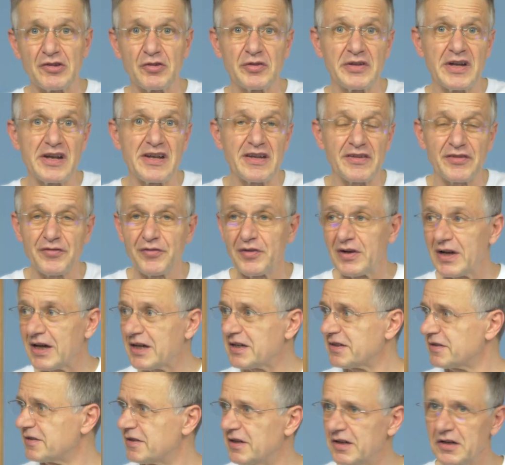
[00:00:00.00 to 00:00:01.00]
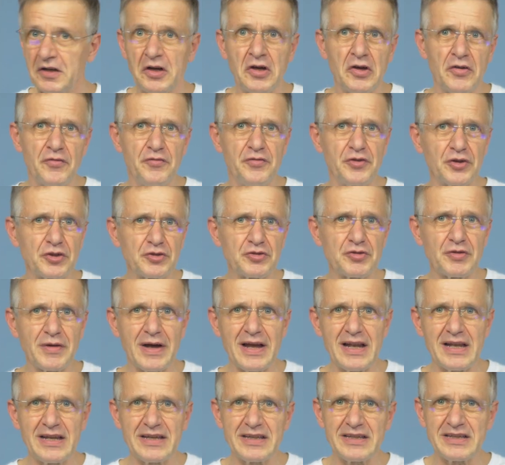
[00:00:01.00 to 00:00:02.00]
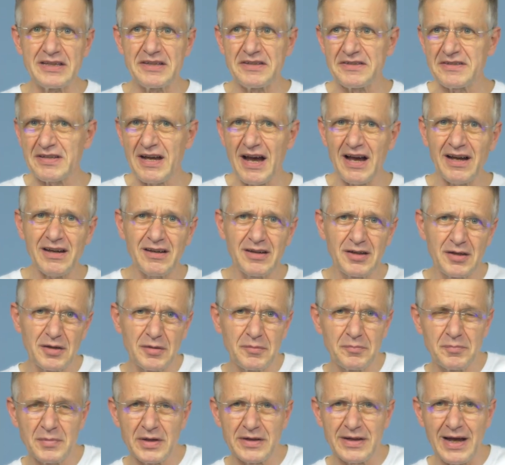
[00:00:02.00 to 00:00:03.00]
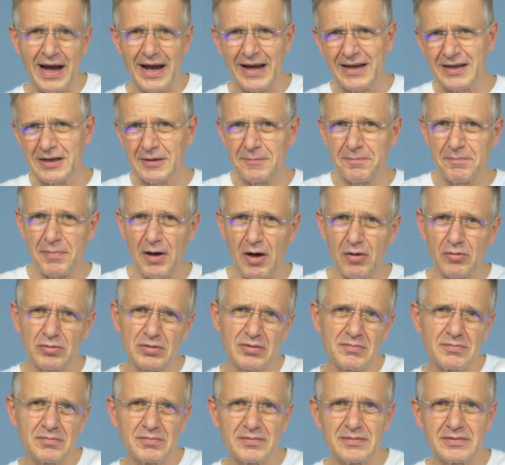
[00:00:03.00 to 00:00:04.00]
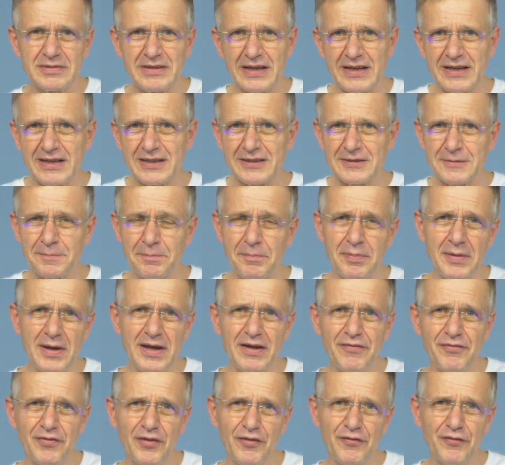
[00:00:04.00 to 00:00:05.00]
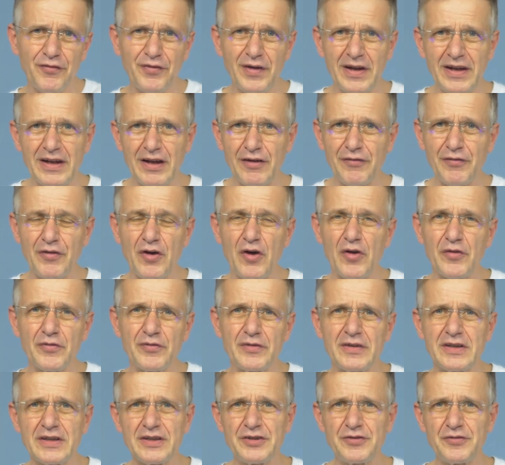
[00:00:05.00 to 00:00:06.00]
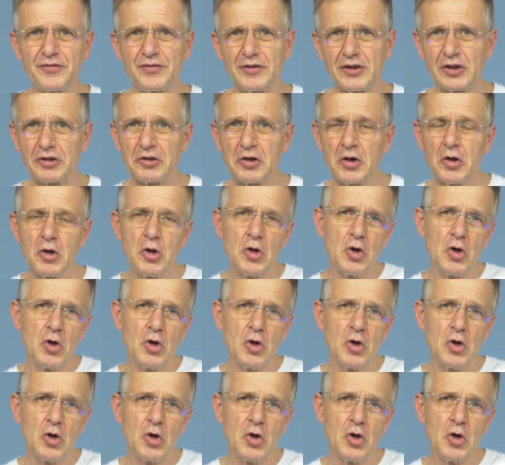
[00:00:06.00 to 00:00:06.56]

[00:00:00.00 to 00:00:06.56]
Oder dass vielleicht eine virtuelle Gitarre mit eingebauten DSP von Fender veröffentlicht wird.